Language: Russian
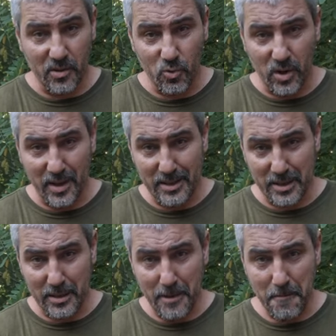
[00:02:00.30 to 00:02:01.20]
как
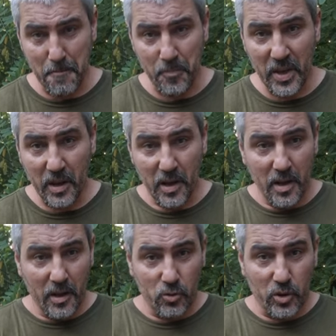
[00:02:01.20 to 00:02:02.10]
украинцы, да?
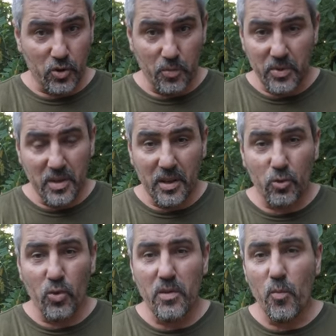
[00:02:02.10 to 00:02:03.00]
То есть, чтобы
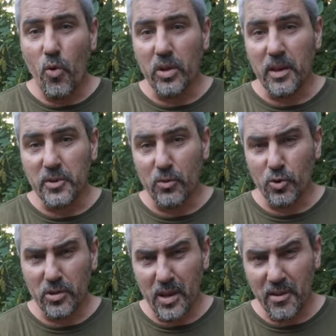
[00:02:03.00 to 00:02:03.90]
никто не мог там за то,
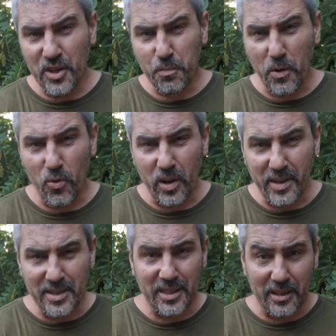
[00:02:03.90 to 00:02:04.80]
что ты говоришь
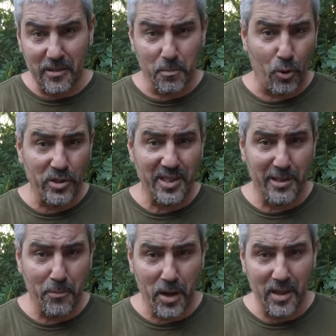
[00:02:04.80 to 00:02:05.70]
по-украински, бросить
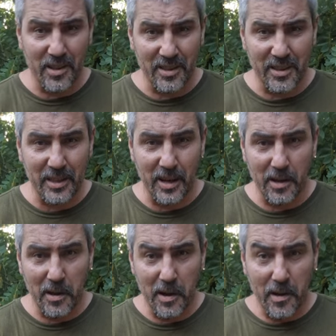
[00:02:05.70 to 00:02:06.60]
тебя на
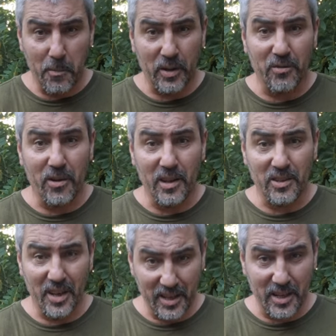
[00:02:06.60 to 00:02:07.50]
подвал,
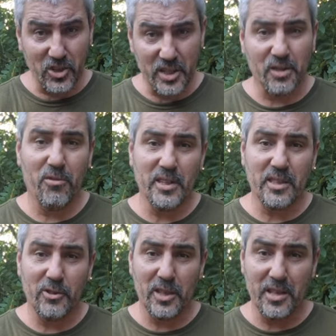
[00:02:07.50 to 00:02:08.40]
да, как сейчас
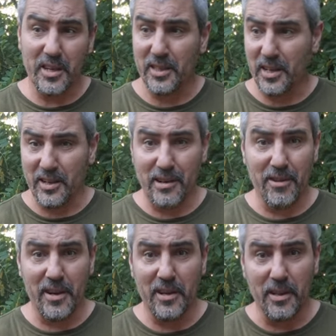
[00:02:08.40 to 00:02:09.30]
хвастаются некоторые,
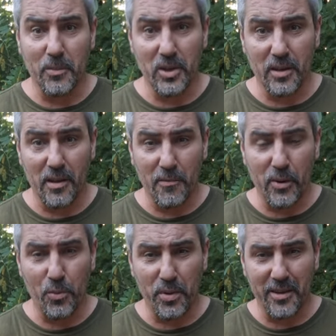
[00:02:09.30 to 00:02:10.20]
говорили там где-то в
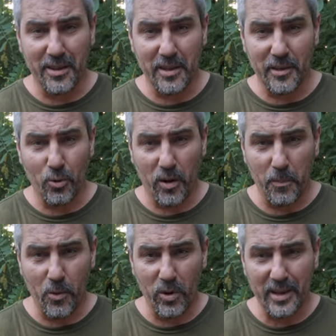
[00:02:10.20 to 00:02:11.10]
оккупированных территориях
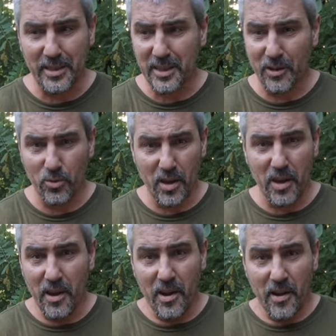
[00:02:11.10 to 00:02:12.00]
по-украински люди,
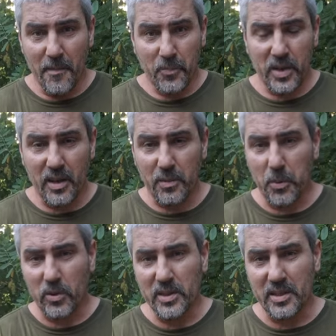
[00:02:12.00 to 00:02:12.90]
их
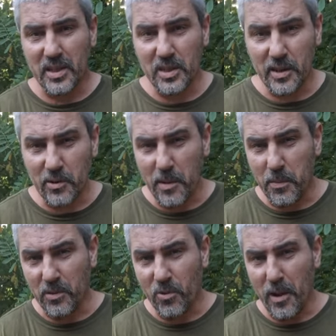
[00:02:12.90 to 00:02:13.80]
просто сажают на
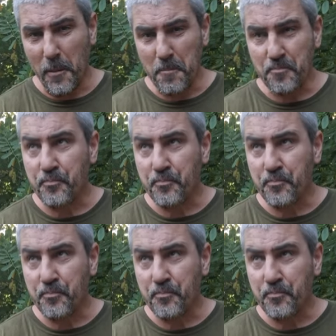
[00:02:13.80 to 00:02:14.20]
подвал.